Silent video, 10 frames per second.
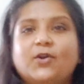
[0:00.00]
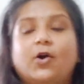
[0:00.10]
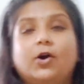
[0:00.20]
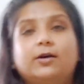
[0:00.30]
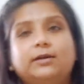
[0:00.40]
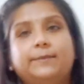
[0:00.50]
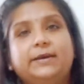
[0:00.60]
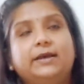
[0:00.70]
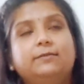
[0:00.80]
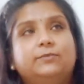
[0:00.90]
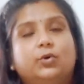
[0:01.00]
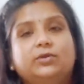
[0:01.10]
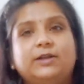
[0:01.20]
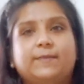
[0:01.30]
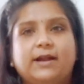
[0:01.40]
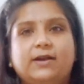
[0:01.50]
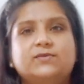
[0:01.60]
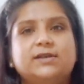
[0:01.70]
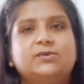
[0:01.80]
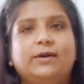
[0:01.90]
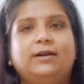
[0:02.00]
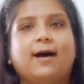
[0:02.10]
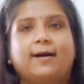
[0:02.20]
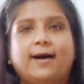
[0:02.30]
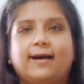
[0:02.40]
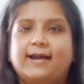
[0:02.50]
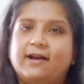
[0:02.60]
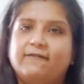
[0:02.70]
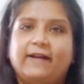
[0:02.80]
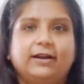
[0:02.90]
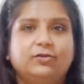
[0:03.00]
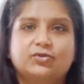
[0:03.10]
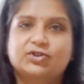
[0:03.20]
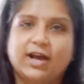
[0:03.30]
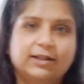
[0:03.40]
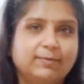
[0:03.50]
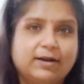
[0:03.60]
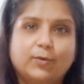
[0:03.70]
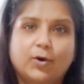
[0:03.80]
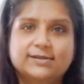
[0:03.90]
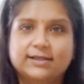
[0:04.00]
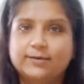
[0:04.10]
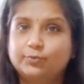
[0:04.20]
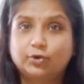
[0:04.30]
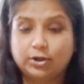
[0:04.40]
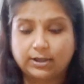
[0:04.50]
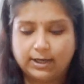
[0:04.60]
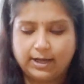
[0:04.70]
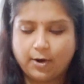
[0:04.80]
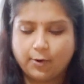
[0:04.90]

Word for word: और अभी दो तीन महीनों से स्वीट खा खा के ना वेट तो शायद मैंने बहुत ज़्यादा पुट ऑन कर लिया